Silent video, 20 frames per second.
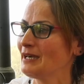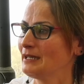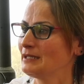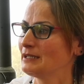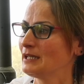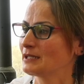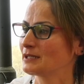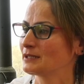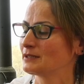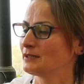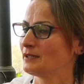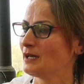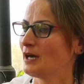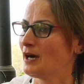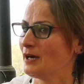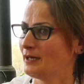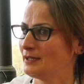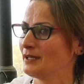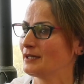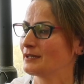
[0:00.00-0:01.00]
ahlak
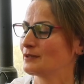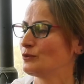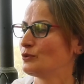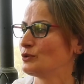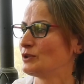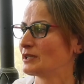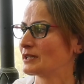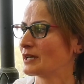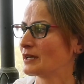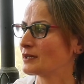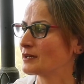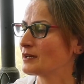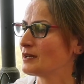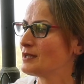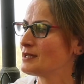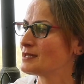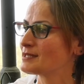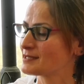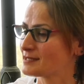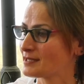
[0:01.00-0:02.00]
ahlak olarak,
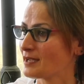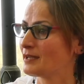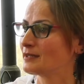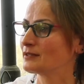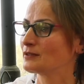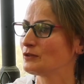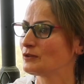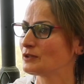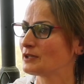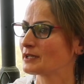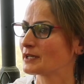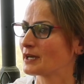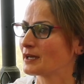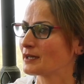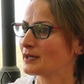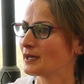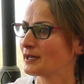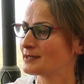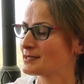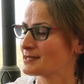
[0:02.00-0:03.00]
saygı
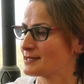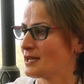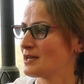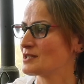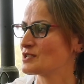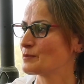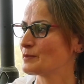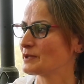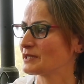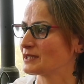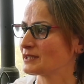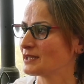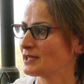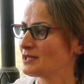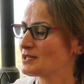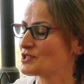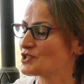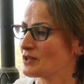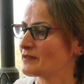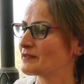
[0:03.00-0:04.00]
olarak hani sadece bana
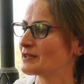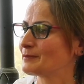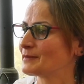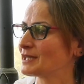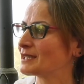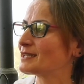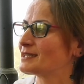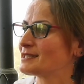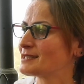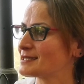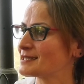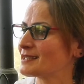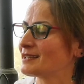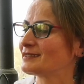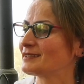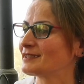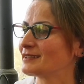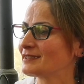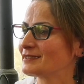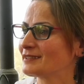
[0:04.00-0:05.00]
değil çevremdeki
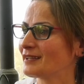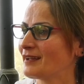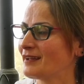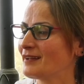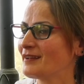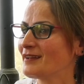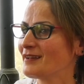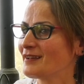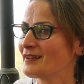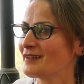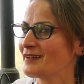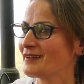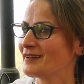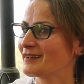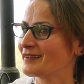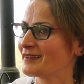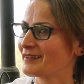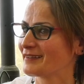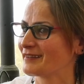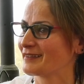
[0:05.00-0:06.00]
insanlara da
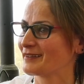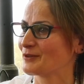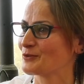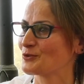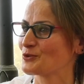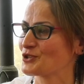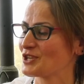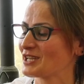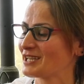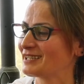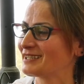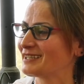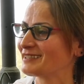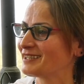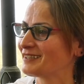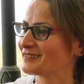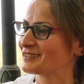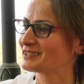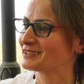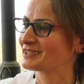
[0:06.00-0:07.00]
e, o şekilde
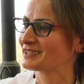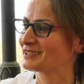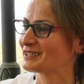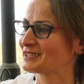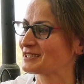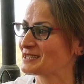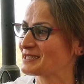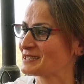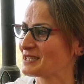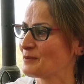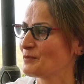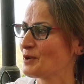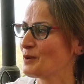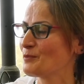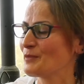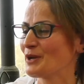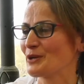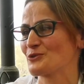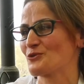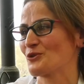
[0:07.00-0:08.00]
davrandıkları
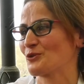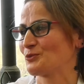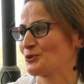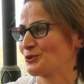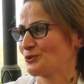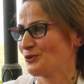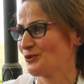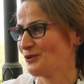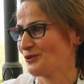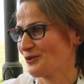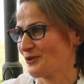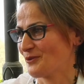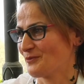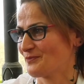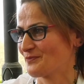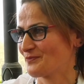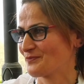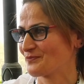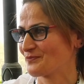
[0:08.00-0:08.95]
zaman ben çok mutlu oluyorum.